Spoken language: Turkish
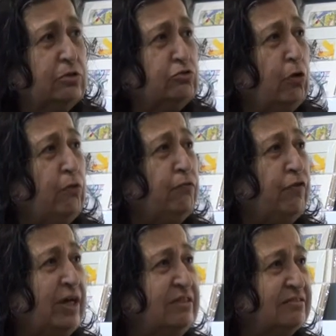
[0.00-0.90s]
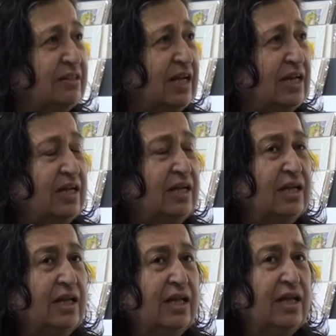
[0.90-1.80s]
Çok fazla
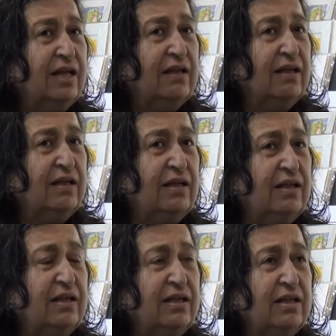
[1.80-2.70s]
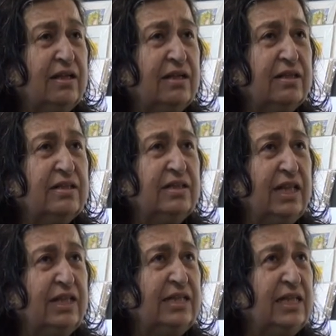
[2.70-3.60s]
e,
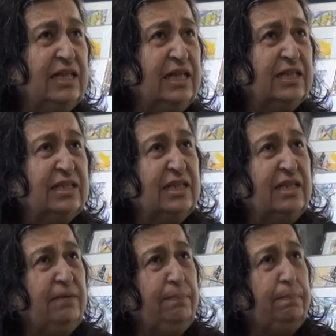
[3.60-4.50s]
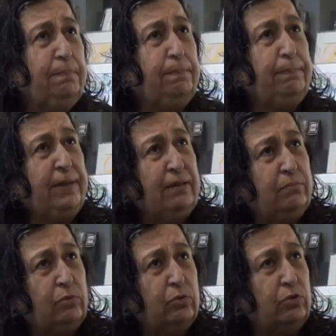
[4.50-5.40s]
ne dinlediğini
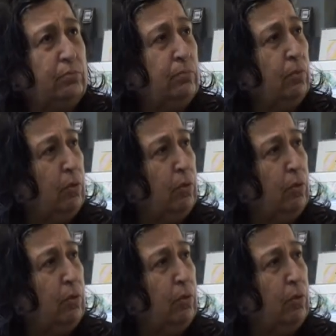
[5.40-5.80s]
bilmiyorum.